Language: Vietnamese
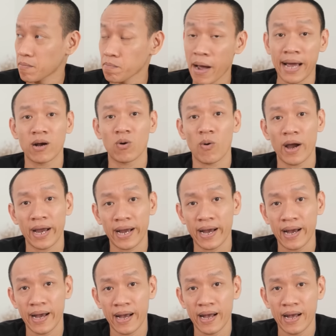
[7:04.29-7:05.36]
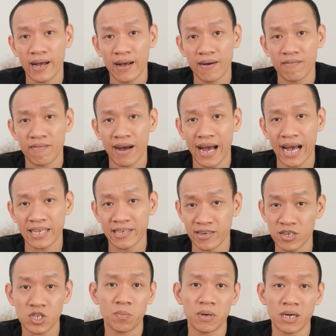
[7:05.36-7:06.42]
bàng quan và
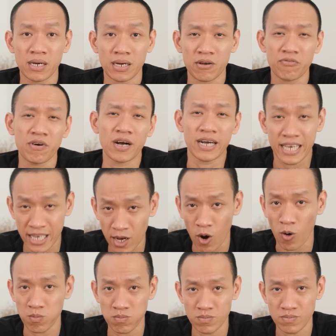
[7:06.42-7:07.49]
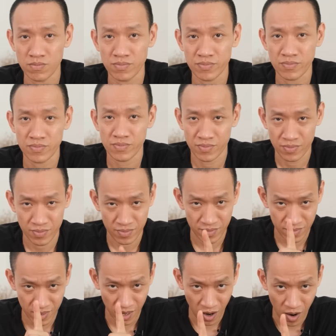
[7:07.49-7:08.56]
giữ cho mình cái phần yên ổn.
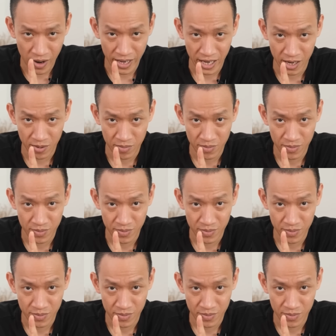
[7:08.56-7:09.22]
Có hay không?